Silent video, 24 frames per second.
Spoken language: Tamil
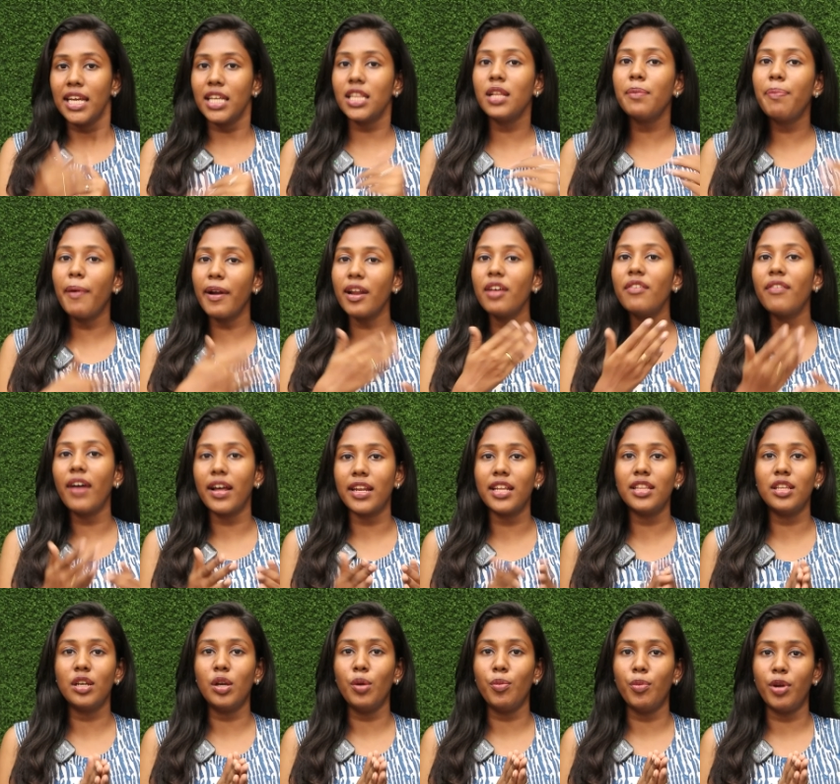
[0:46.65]
இந்த படம்
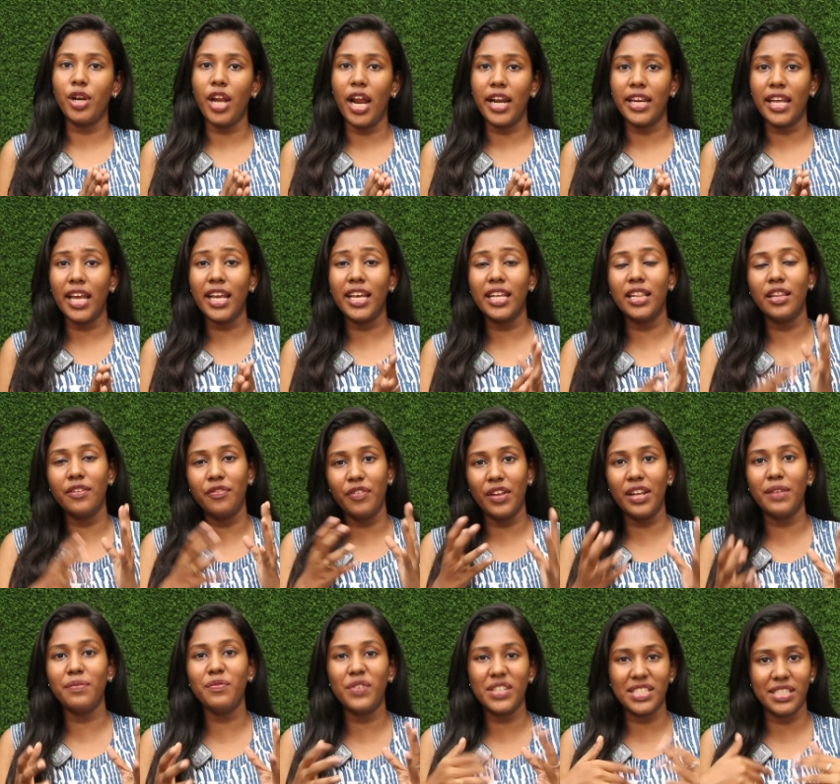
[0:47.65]
வரதுக்கு முன்னாடியே இந்த
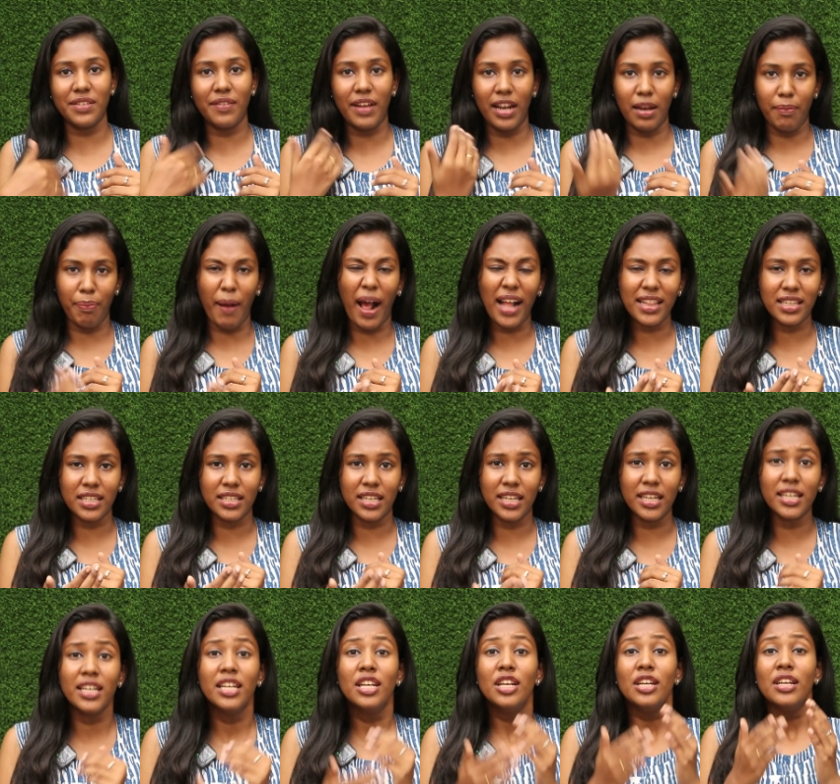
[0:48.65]
ஃபிலிம் ஃபெஸ்டிவல்ல
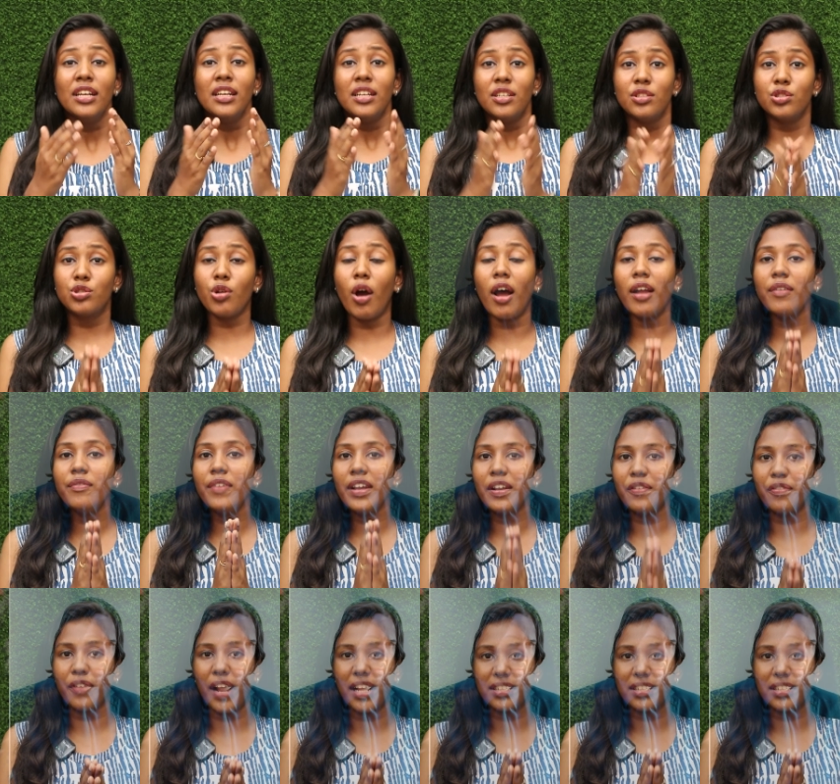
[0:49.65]
பார்த்துட்டு ஜான் விக்